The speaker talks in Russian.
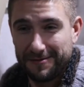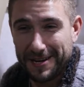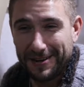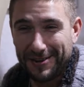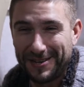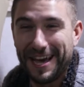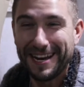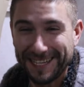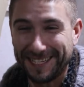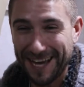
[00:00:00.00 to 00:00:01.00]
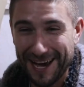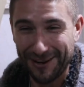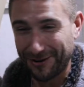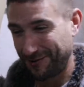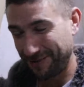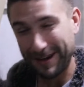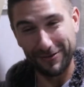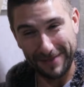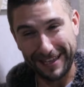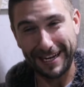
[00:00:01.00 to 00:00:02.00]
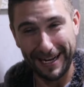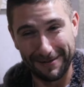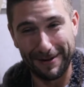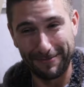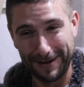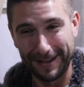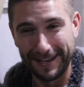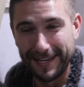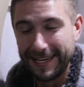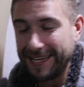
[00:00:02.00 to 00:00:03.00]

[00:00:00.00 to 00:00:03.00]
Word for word: Я говорю, я не знаю, я говорю, ребят, у меня трейлер пропал.